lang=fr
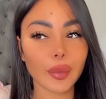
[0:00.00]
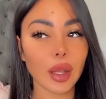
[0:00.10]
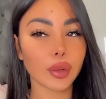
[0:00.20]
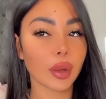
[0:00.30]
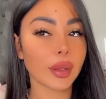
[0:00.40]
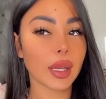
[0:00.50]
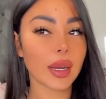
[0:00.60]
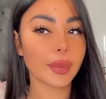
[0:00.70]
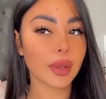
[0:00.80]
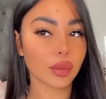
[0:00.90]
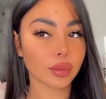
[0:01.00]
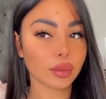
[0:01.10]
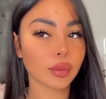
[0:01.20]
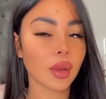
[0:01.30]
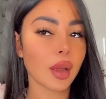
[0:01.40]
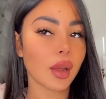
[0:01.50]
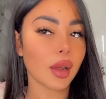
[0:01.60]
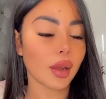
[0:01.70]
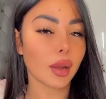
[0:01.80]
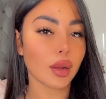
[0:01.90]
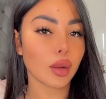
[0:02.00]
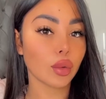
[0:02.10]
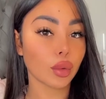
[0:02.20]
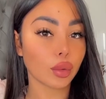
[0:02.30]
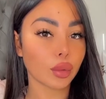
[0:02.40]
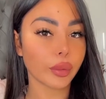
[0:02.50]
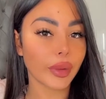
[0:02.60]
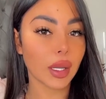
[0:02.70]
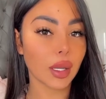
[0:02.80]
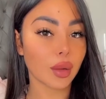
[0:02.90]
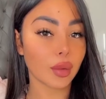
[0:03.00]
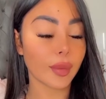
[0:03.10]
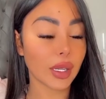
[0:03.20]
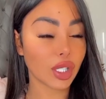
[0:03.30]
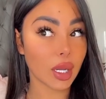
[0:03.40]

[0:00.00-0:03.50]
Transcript: de rentrer à la maison, de retrouver mes chiens.